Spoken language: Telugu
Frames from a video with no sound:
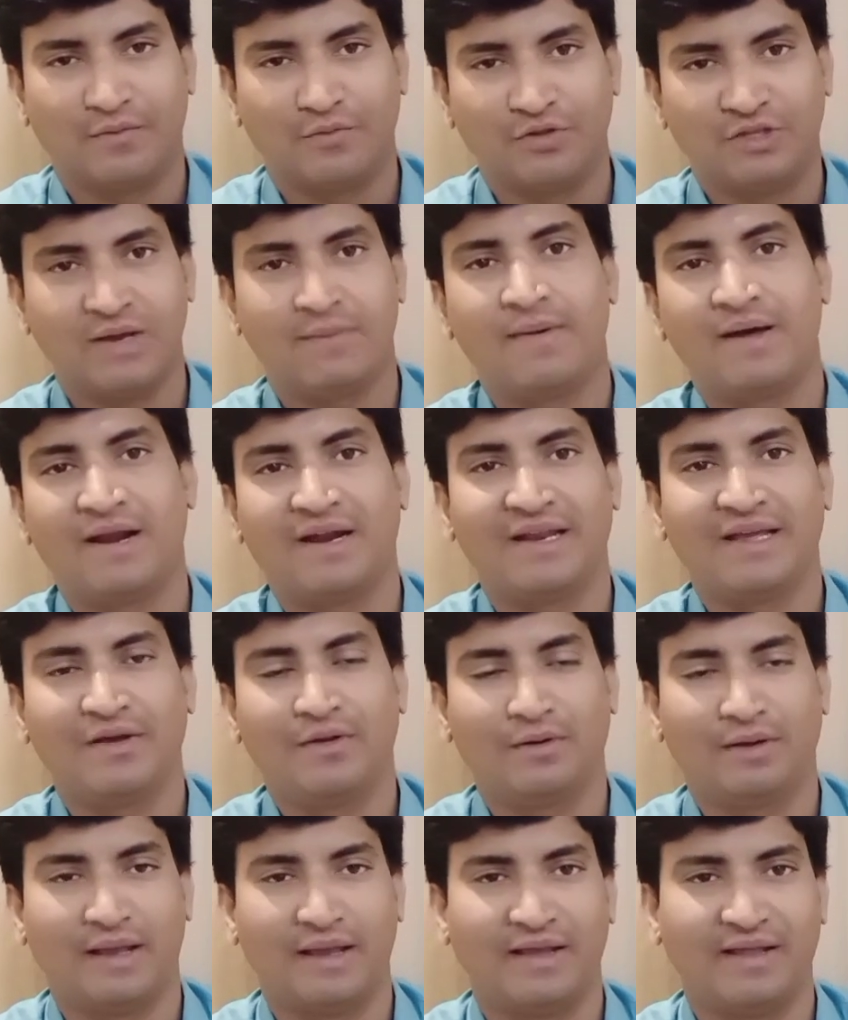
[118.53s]
ఉద్యమాలని
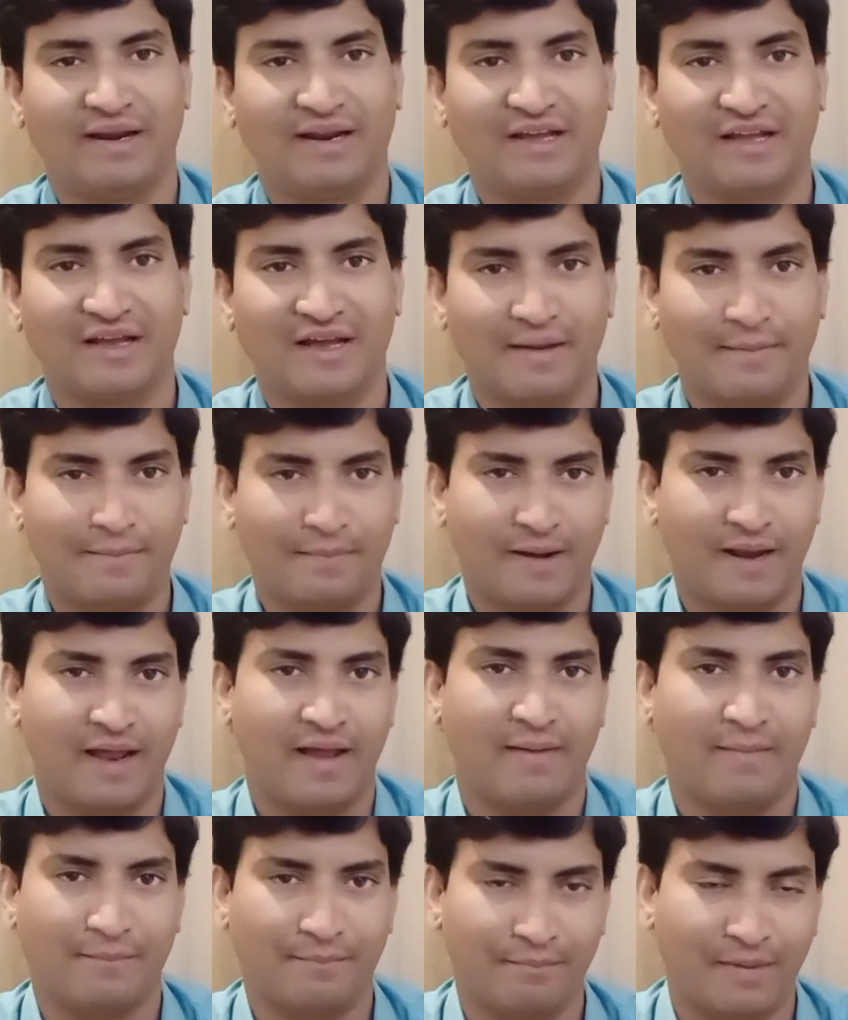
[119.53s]
ఏ రకంగా ప్లా
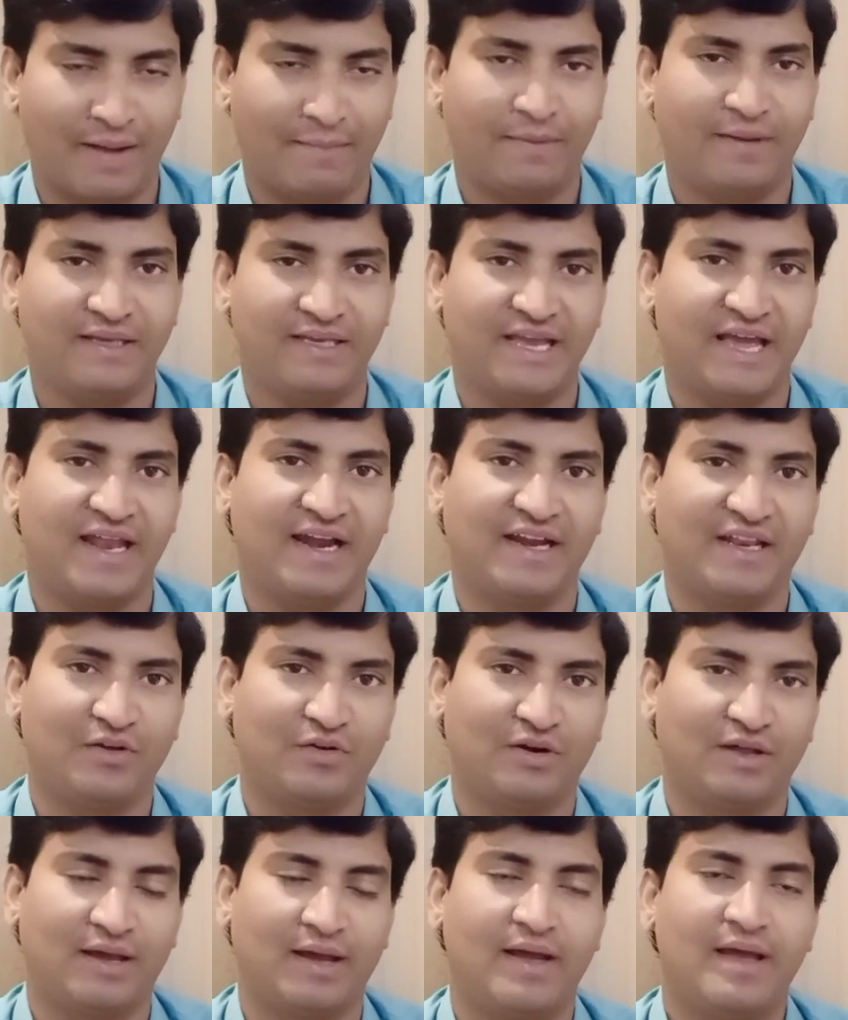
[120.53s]
మ్యాపింగ్ చేయాలనేది
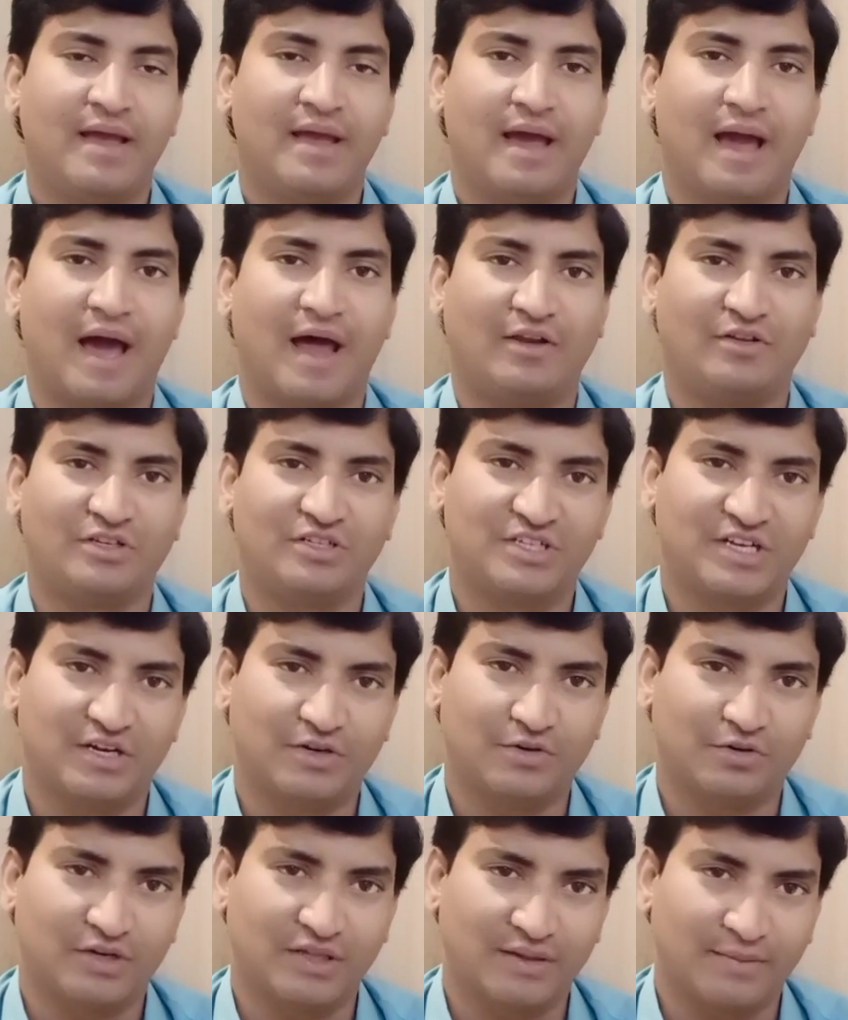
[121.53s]
కూడా ఆలోచించినట్టు